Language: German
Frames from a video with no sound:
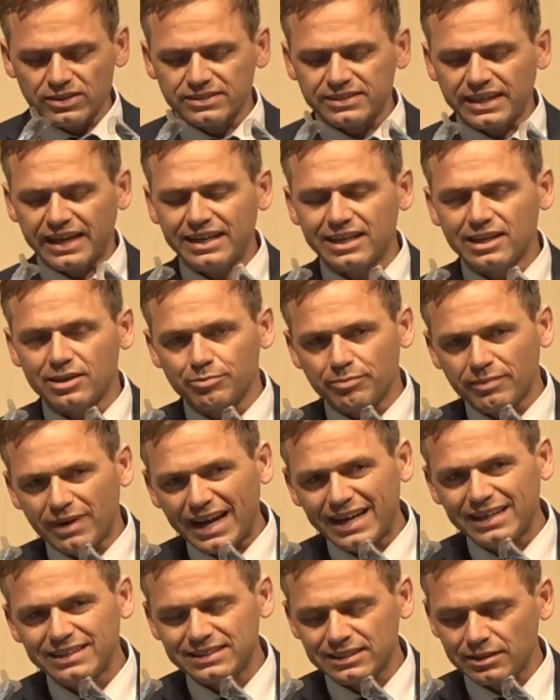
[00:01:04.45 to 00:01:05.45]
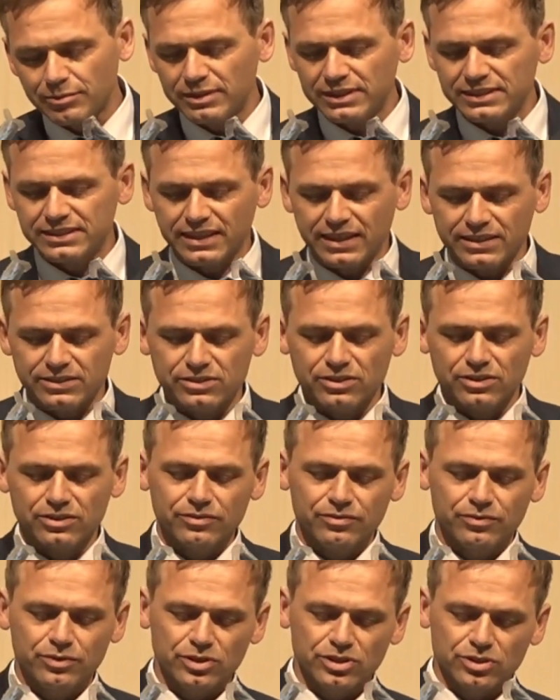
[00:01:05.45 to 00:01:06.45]
dass eine gemeinsame
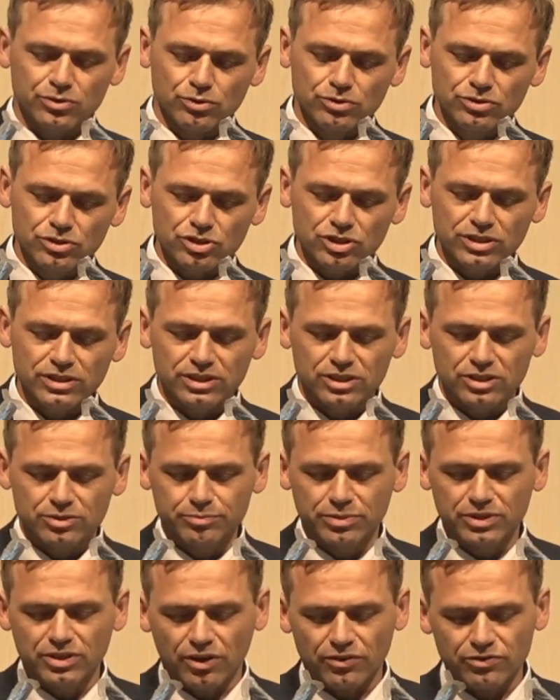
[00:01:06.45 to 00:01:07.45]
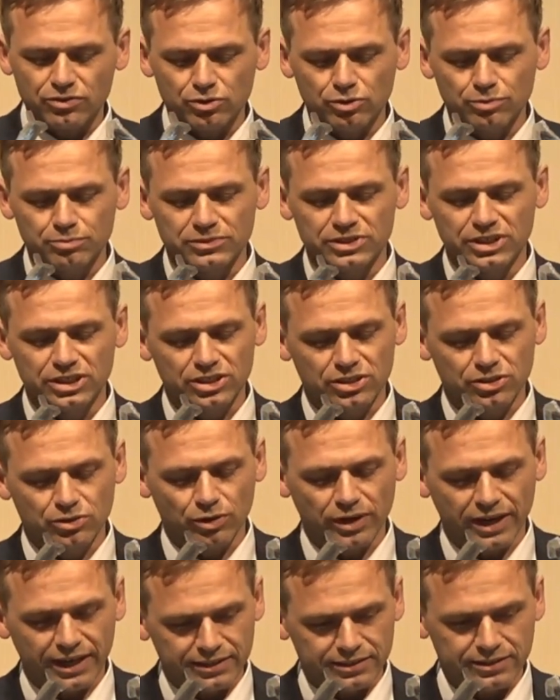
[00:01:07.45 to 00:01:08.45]
Satzung für die unterschiedlichen Bedarfsgruppen nicht
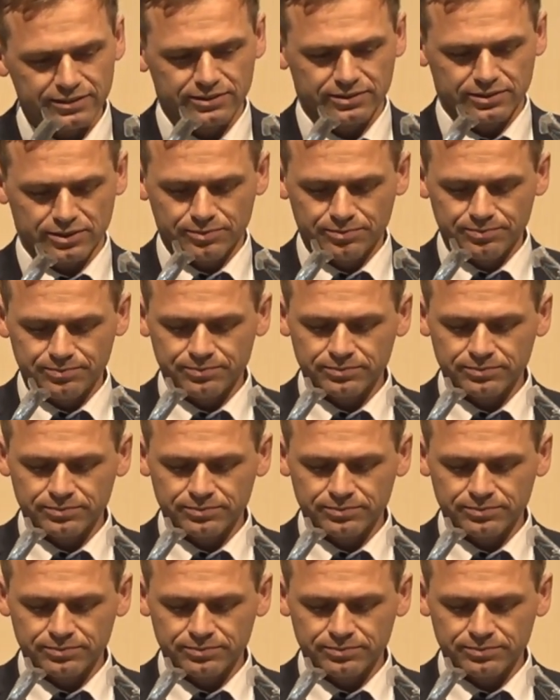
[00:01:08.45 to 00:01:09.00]
korrekt ist.